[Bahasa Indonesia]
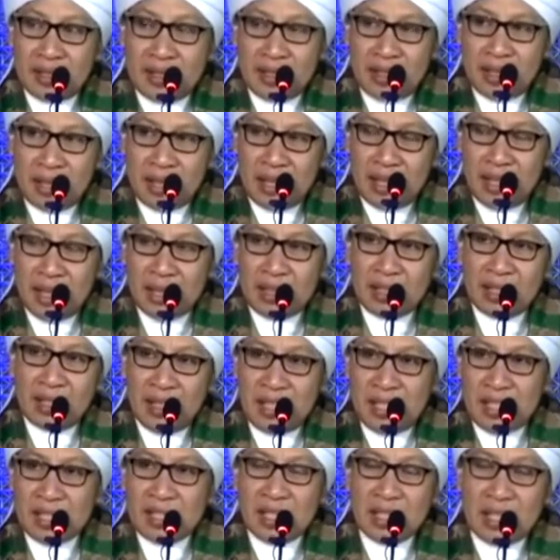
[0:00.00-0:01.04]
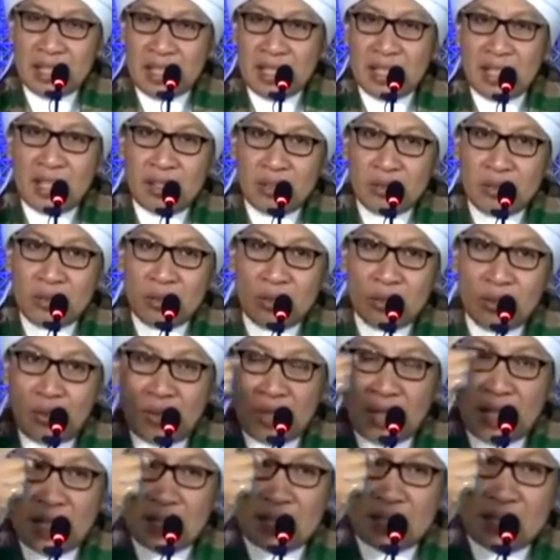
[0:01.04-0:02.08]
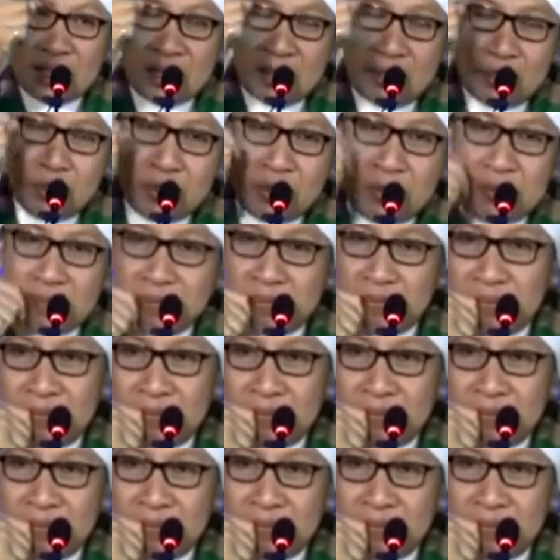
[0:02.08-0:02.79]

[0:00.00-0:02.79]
Dan niatkan ini sedekah untuk orang tersebut